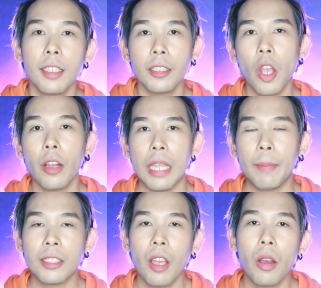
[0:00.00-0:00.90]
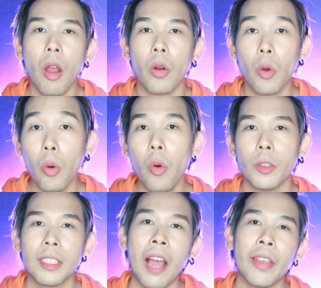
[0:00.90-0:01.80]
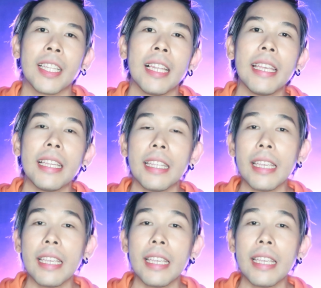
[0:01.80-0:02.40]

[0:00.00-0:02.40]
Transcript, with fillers: ซึ่งช่องนี้เป็นช่องของคู่หูชาวอิตาลี